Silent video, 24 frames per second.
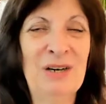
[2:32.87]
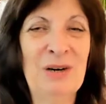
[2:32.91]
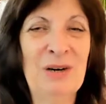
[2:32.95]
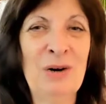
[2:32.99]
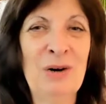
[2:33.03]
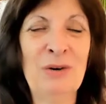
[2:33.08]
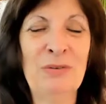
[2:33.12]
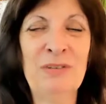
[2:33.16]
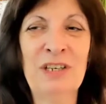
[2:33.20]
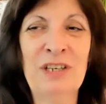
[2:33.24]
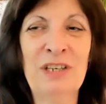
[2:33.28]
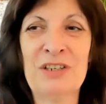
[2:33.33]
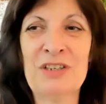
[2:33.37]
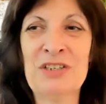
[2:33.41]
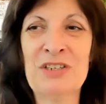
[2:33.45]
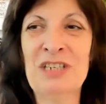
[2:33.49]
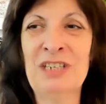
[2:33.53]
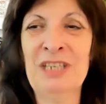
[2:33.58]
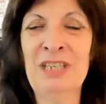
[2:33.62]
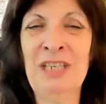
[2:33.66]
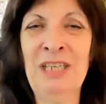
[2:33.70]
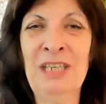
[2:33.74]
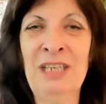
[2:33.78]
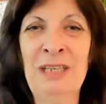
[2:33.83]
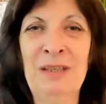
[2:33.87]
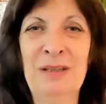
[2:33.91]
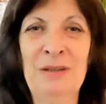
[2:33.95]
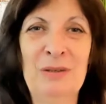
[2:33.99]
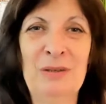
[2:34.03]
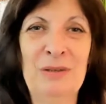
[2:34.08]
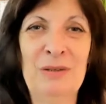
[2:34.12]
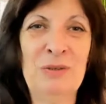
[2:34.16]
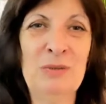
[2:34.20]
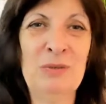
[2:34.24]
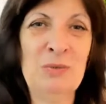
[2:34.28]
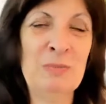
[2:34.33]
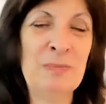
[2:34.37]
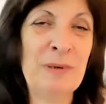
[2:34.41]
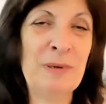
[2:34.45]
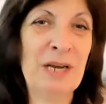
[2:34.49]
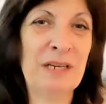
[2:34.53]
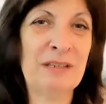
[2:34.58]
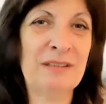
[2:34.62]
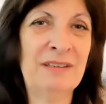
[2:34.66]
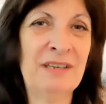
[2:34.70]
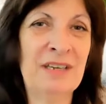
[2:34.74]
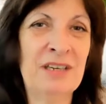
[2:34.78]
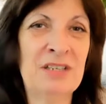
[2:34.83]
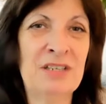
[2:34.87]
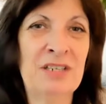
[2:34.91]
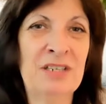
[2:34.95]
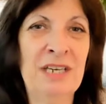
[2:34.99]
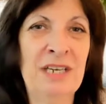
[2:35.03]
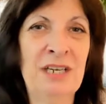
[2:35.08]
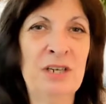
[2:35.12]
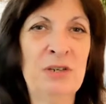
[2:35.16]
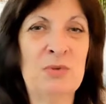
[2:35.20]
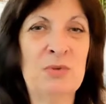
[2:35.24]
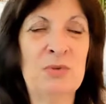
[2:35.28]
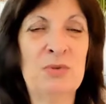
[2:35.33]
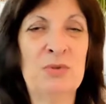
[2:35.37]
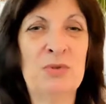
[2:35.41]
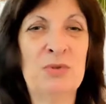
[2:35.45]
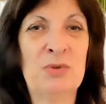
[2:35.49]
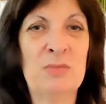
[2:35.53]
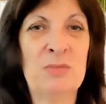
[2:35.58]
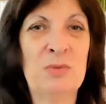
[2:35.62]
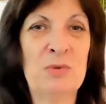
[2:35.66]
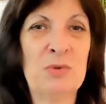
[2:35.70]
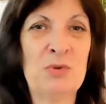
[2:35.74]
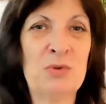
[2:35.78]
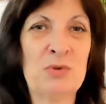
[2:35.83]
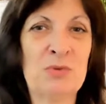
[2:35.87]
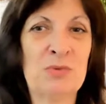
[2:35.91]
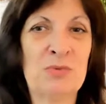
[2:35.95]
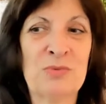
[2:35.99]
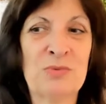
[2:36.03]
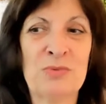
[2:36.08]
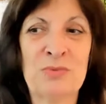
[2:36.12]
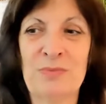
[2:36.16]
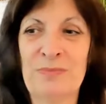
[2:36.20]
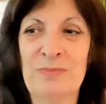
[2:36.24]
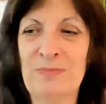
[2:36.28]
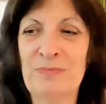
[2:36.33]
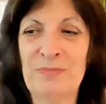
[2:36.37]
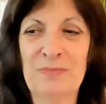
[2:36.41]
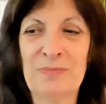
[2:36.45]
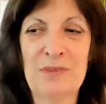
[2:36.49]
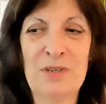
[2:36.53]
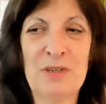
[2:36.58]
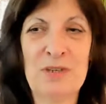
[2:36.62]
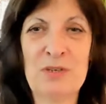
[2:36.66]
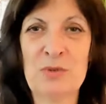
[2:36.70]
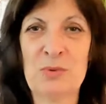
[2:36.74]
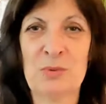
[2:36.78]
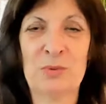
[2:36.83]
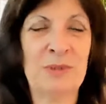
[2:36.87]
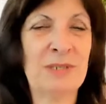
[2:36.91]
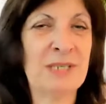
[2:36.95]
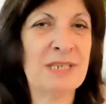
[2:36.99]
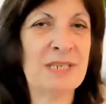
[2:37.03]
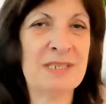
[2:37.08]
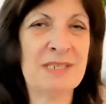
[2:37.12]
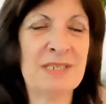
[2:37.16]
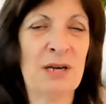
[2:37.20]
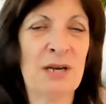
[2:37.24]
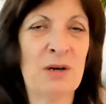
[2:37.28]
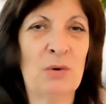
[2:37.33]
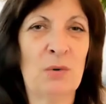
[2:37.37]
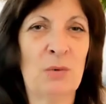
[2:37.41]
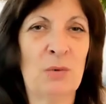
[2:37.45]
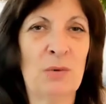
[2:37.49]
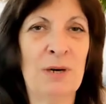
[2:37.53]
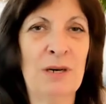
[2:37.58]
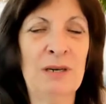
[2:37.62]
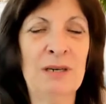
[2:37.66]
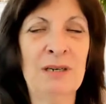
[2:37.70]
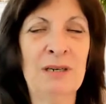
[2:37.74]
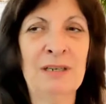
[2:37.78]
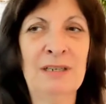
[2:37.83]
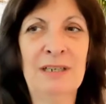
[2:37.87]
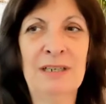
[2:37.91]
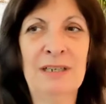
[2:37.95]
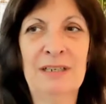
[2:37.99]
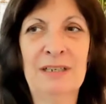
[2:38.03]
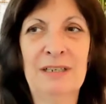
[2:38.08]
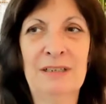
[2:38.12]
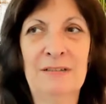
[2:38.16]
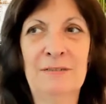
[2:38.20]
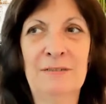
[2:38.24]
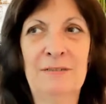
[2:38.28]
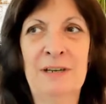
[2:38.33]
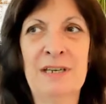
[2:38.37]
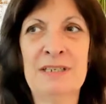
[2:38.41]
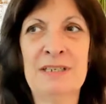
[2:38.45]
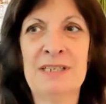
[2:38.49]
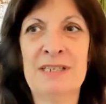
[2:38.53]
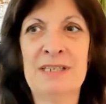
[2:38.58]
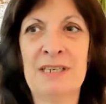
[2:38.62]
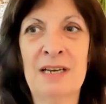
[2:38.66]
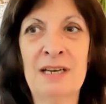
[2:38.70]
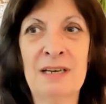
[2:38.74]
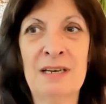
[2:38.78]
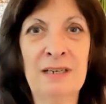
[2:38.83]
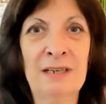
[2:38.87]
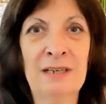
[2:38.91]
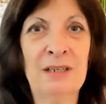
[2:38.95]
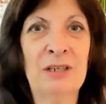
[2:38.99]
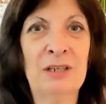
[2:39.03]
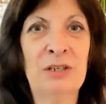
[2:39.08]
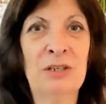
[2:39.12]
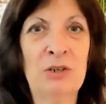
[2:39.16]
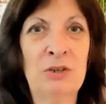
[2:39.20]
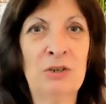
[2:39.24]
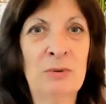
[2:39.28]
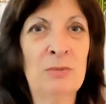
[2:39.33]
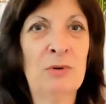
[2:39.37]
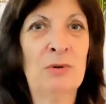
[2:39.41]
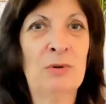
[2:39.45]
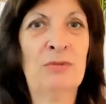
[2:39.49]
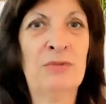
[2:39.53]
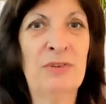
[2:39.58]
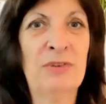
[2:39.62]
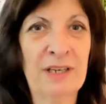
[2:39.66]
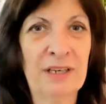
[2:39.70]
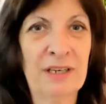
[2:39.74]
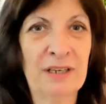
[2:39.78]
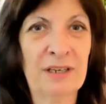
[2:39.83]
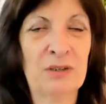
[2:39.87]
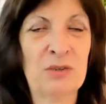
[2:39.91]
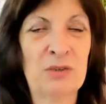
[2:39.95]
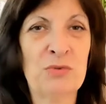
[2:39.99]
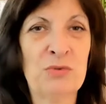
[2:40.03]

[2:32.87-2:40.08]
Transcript: Or, Virginie nous partageait justement son, désarroi face à comment faire.